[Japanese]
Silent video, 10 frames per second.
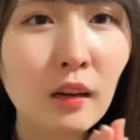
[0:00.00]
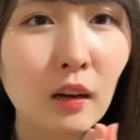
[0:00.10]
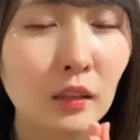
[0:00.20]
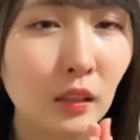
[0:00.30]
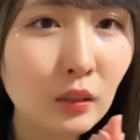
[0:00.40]

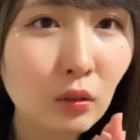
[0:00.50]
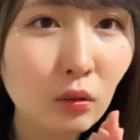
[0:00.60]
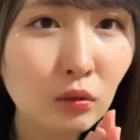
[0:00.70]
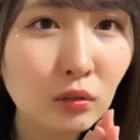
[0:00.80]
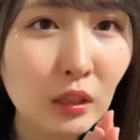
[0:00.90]
ありが
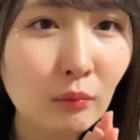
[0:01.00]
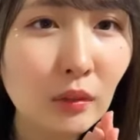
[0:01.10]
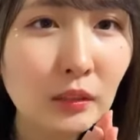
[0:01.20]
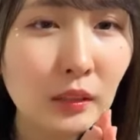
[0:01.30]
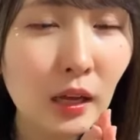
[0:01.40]
とうござい
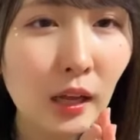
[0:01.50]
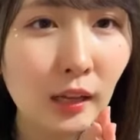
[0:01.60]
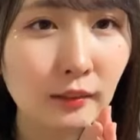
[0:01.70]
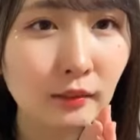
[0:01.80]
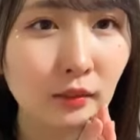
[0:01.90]
まし
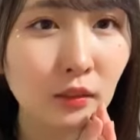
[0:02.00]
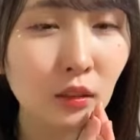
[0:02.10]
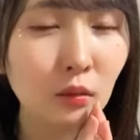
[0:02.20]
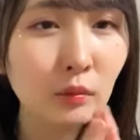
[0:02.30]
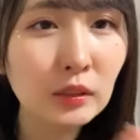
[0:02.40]
た
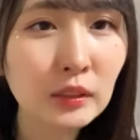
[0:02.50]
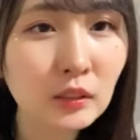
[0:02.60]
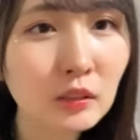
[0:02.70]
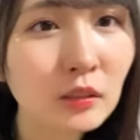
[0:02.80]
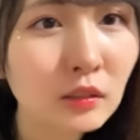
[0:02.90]
今日も
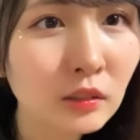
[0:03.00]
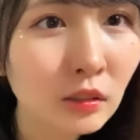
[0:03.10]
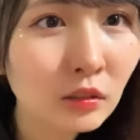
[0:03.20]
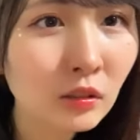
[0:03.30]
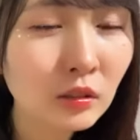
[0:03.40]
TikTok
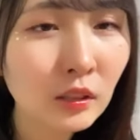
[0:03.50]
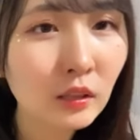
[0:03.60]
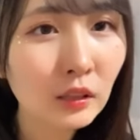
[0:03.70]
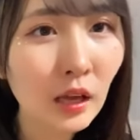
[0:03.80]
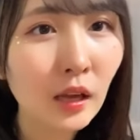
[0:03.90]
投稿した
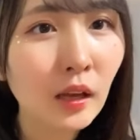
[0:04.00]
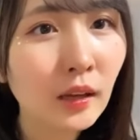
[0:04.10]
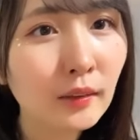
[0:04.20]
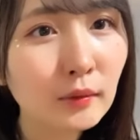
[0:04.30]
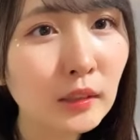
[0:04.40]
ので
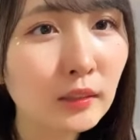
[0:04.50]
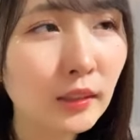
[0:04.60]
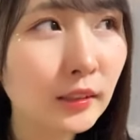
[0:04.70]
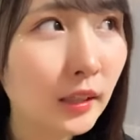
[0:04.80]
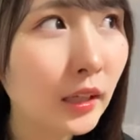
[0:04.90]
見てく
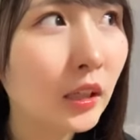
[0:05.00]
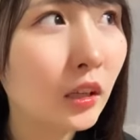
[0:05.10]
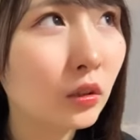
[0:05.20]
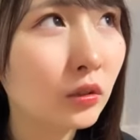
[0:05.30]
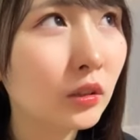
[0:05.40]
ださい
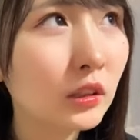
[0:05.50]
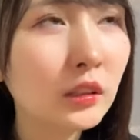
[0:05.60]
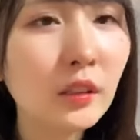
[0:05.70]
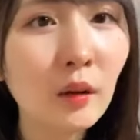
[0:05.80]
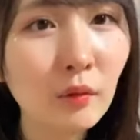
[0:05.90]
あと
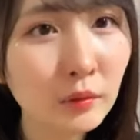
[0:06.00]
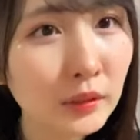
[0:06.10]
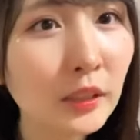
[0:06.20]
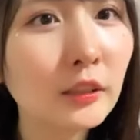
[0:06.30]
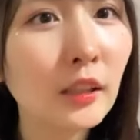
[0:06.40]
Twitter も
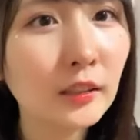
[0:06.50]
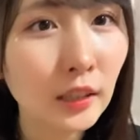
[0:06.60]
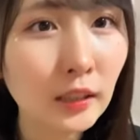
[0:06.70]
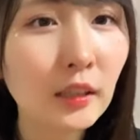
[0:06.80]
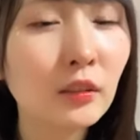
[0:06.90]
見てくだ
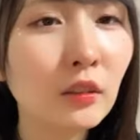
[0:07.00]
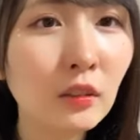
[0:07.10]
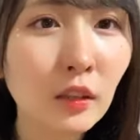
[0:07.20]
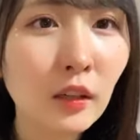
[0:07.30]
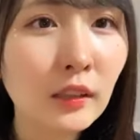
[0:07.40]
さいあ
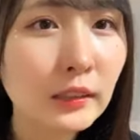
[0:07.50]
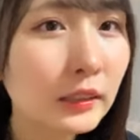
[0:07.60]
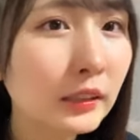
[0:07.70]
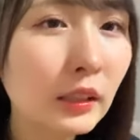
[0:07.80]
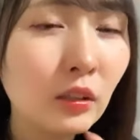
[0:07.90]
と
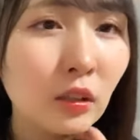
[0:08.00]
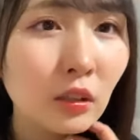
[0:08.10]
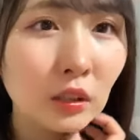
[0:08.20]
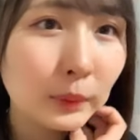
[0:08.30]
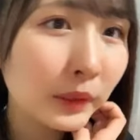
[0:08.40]
インスタ
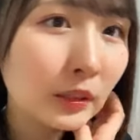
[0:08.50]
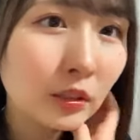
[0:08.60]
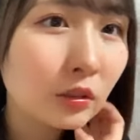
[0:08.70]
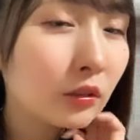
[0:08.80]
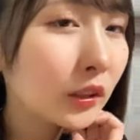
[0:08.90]
の今
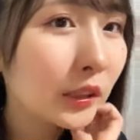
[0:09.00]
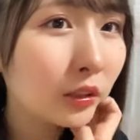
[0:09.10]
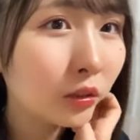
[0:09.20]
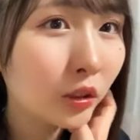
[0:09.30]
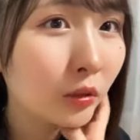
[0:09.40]

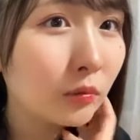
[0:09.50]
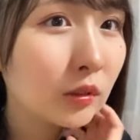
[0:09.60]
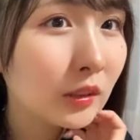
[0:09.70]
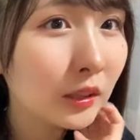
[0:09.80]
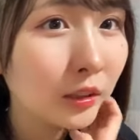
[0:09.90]
ストーリーの質
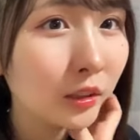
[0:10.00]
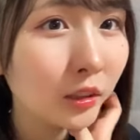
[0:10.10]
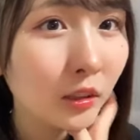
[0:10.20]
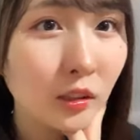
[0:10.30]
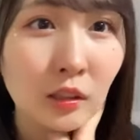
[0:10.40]
問のや
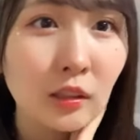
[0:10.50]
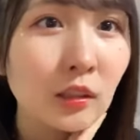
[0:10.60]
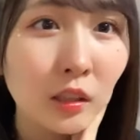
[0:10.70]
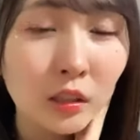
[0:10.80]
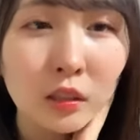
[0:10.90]
つ
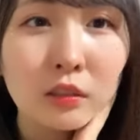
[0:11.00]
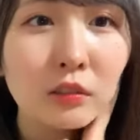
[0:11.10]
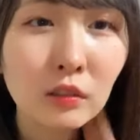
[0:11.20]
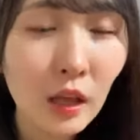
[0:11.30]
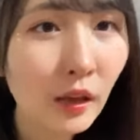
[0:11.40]
やって
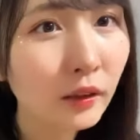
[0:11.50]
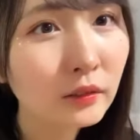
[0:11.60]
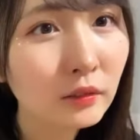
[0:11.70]
るので